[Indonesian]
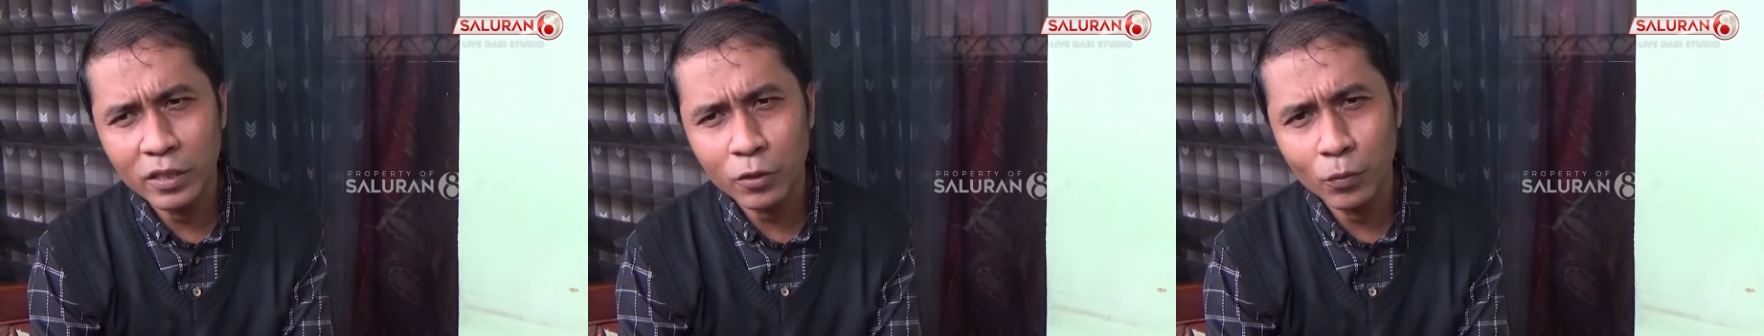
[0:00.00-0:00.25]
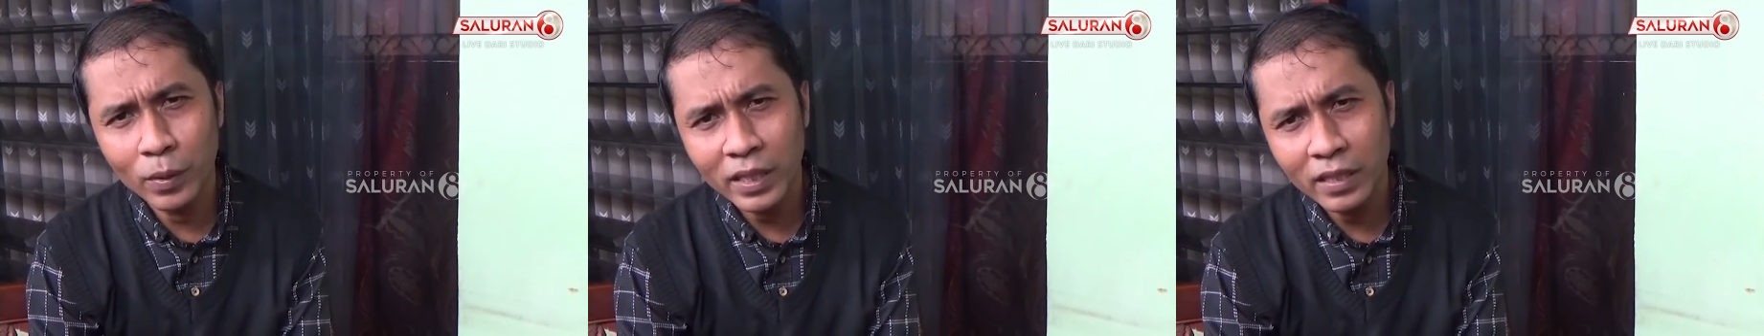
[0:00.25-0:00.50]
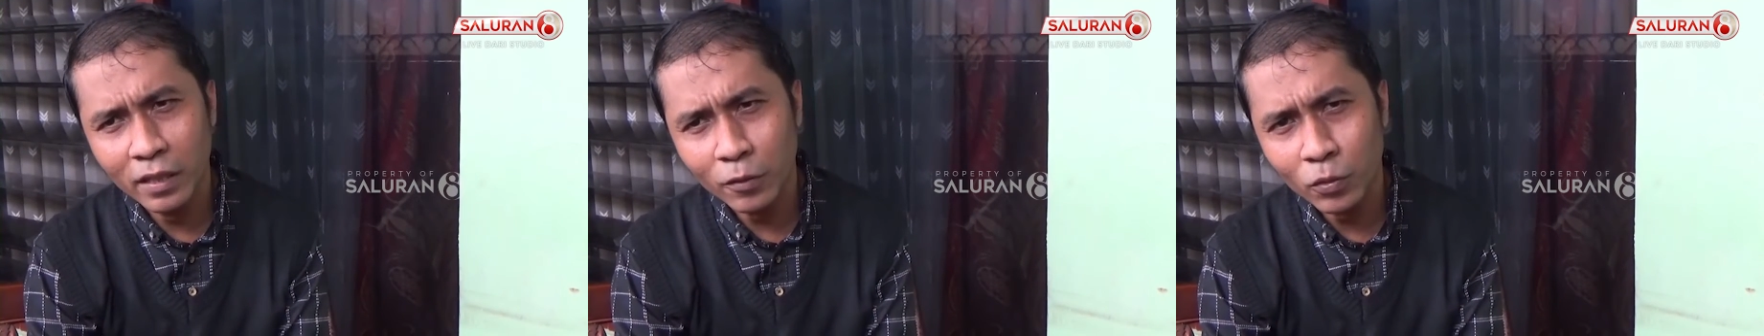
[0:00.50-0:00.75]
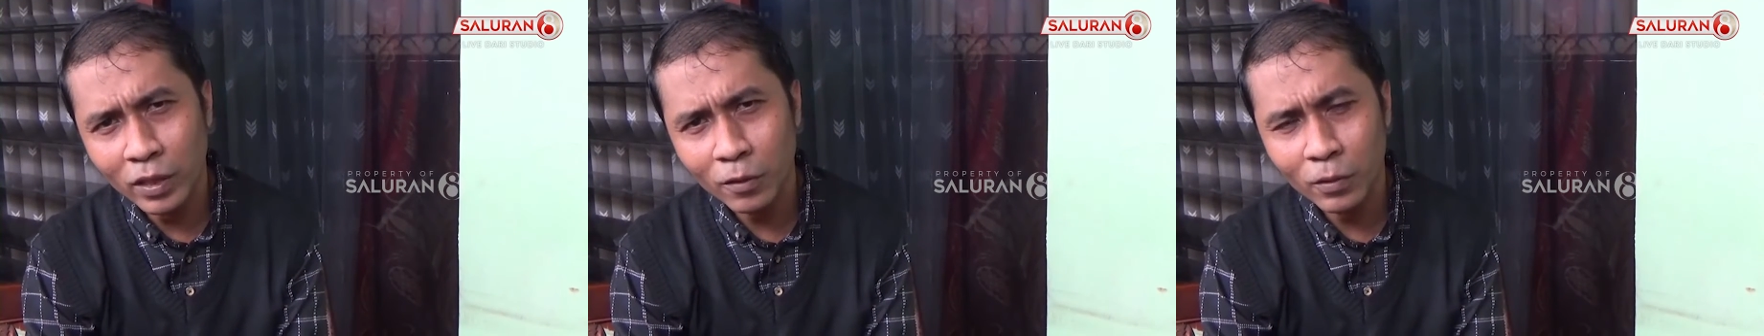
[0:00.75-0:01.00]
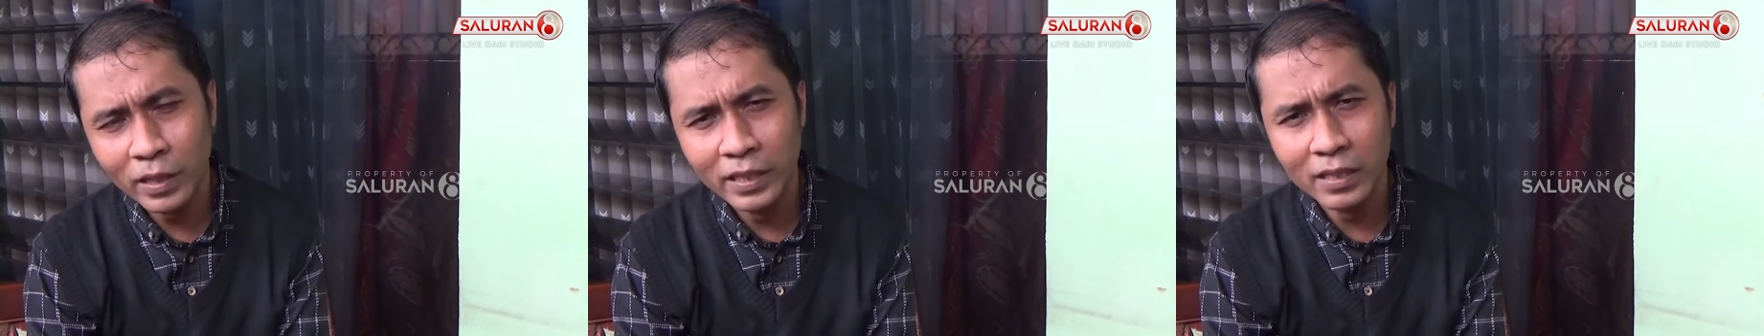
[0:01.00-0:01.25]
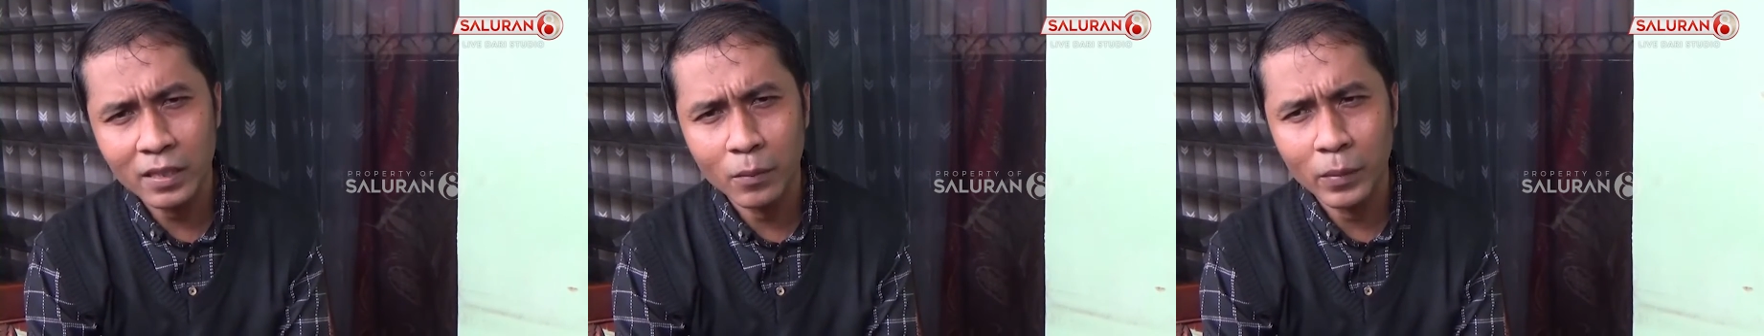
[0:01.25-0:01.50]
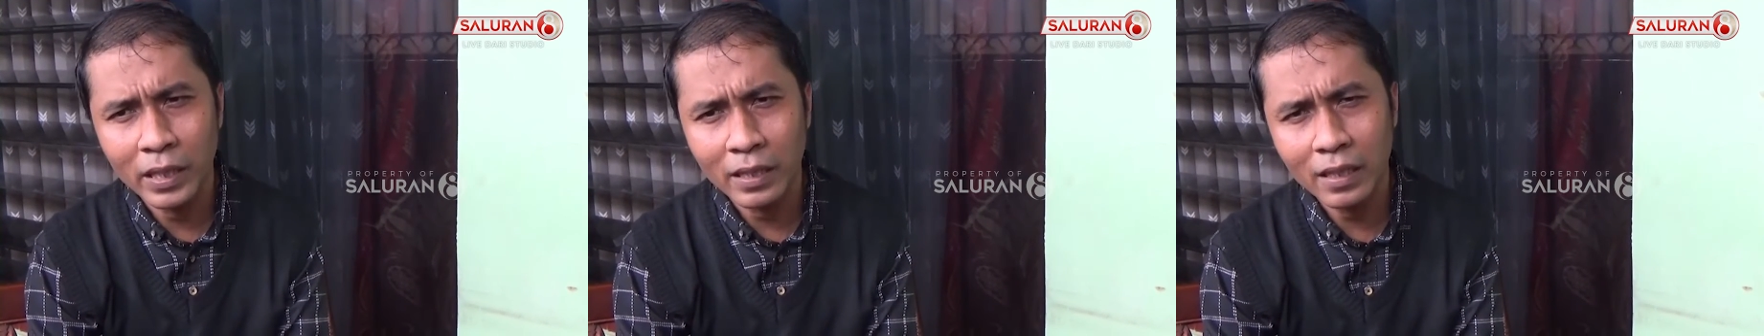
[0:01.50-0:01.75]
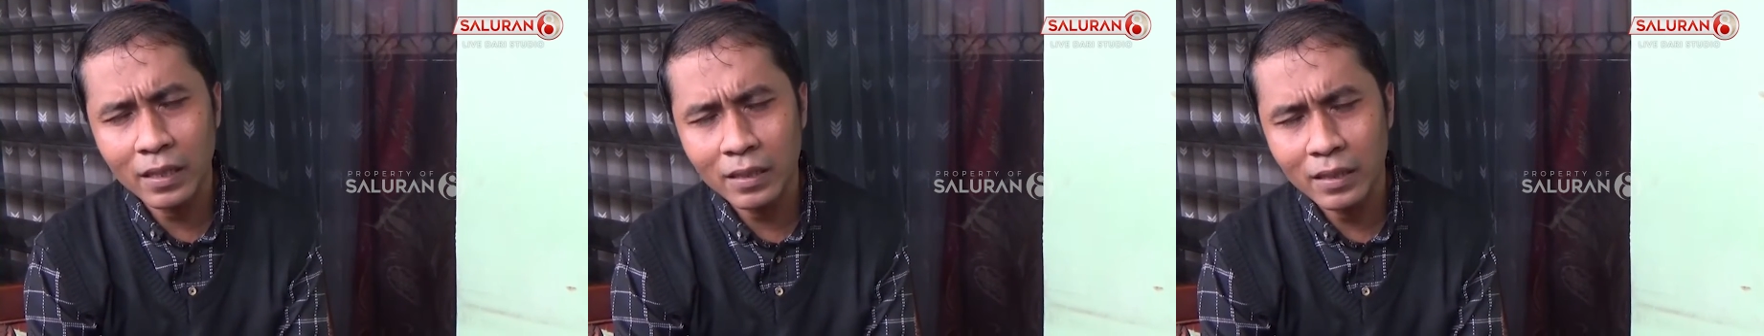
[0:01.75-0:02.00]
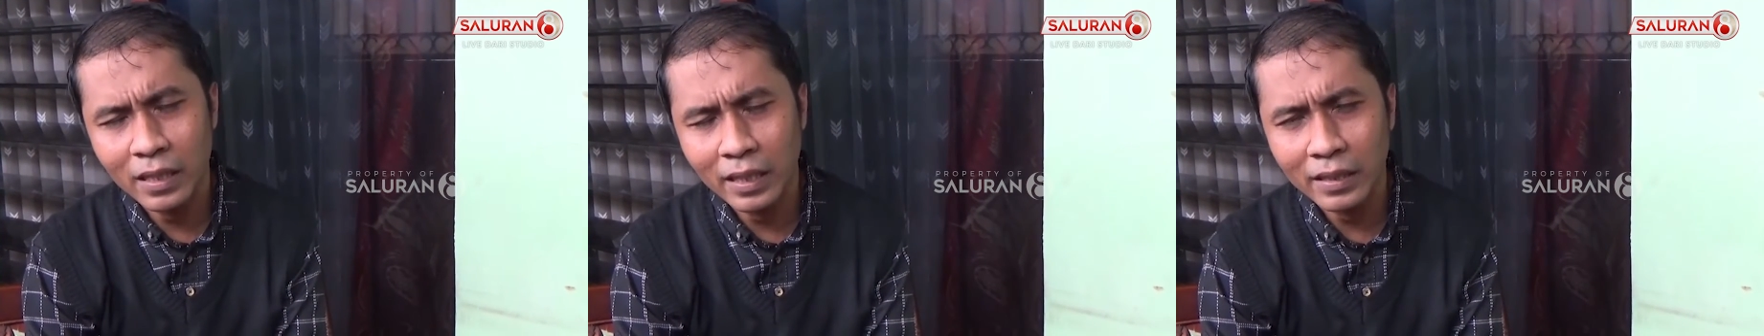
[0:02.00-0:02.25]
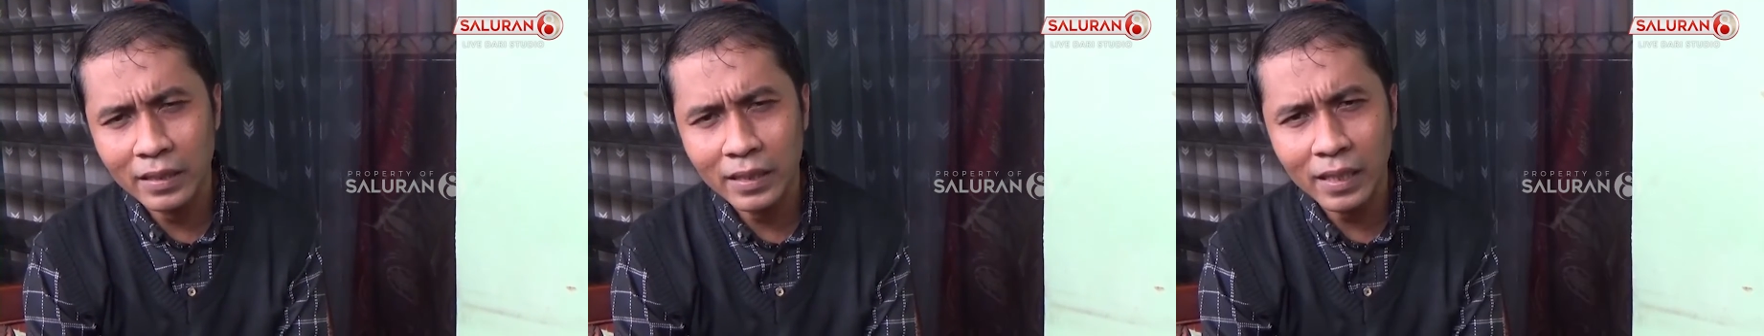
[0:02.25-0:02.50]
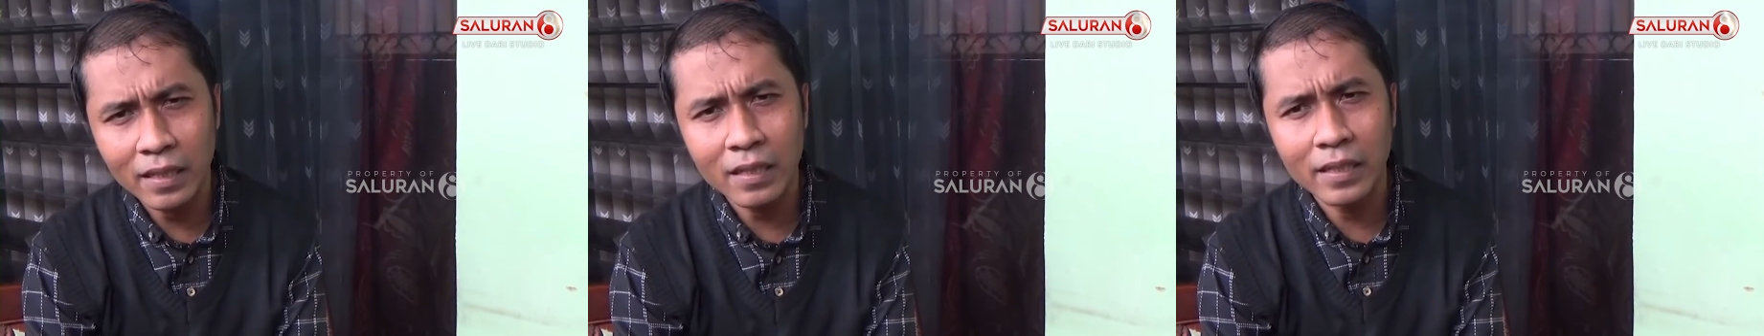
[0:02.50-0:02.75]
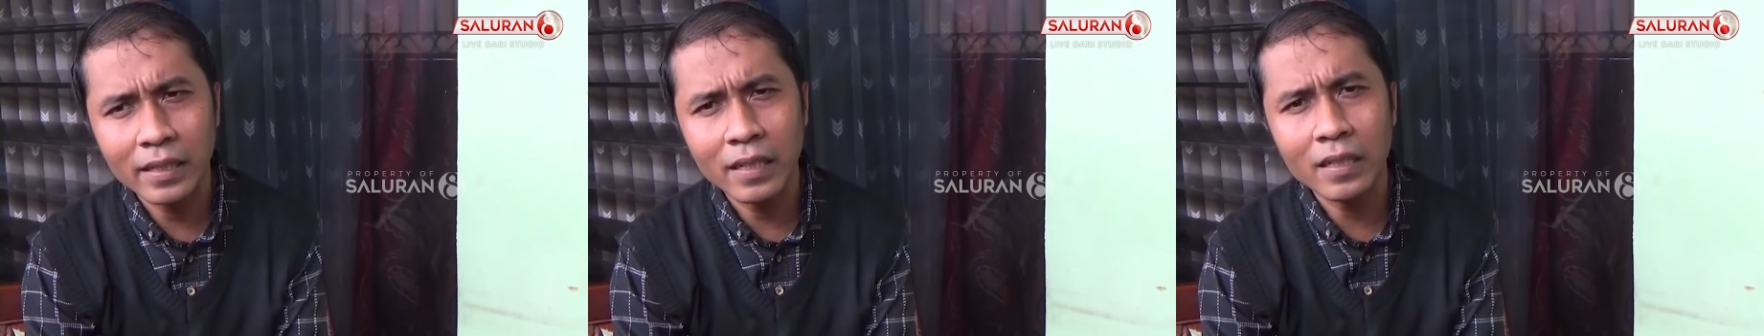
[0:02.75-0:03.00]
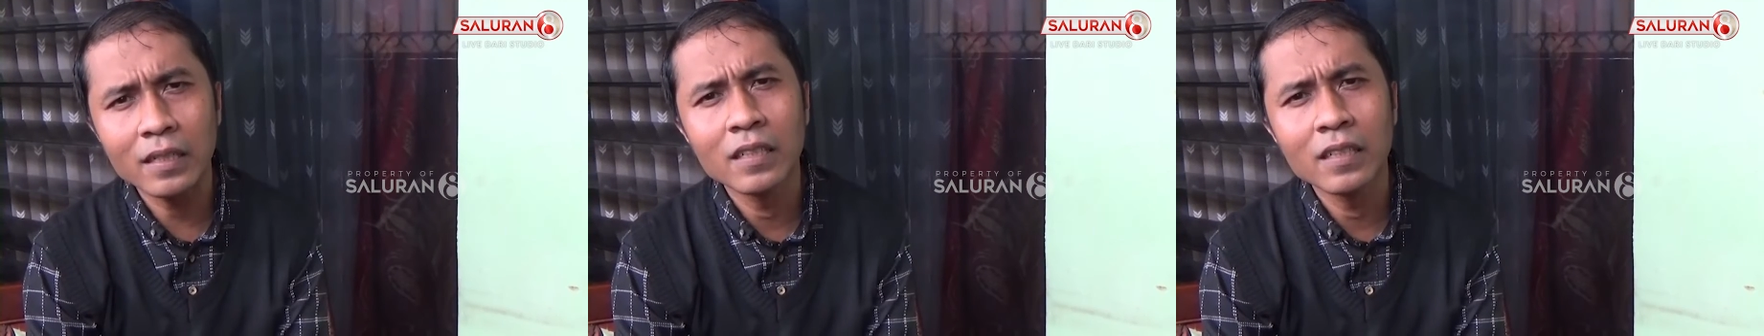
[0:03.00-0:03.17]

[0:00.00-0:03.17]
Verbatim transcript: coba dilakukan oleh jasa marga dengan cara yang